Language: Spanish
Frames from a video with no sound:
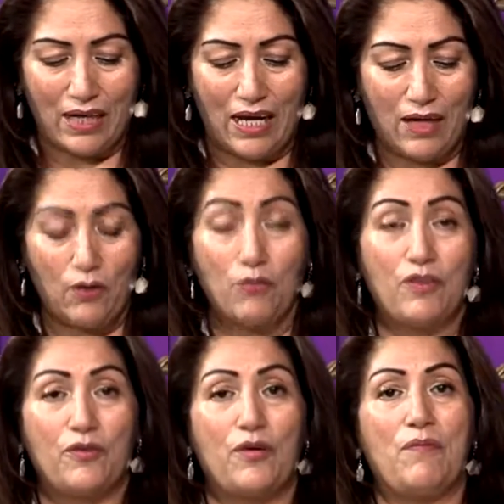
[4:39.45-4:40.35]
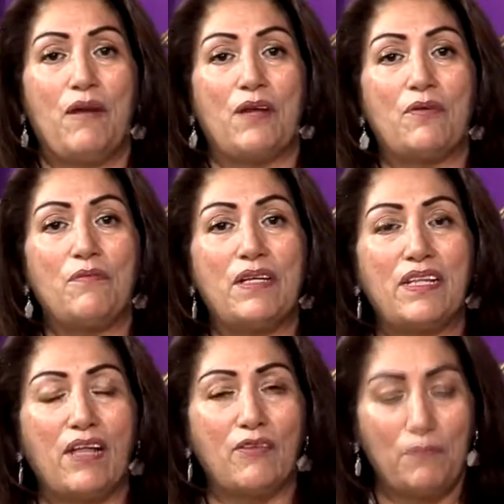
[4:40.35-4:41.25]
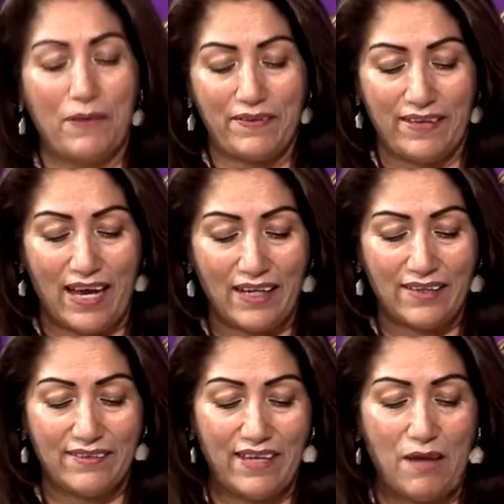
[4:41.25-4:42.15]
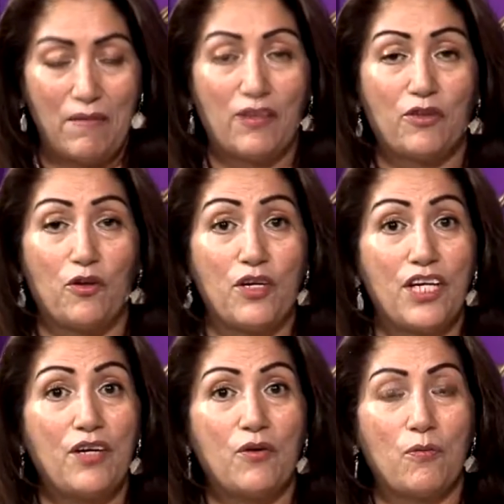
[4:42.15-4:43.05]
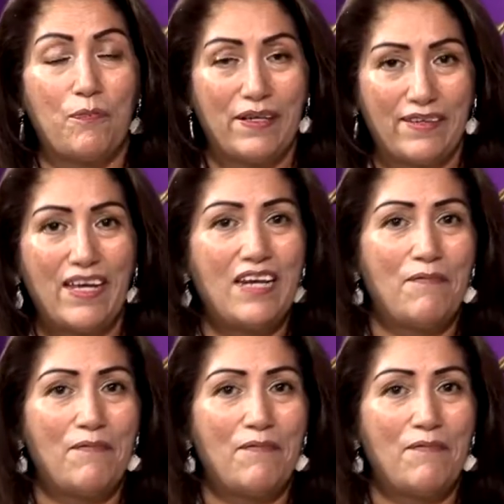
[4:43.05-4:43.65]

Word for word: Ah, con nuestro hermano invitado especial que se llama Tony Oropesa.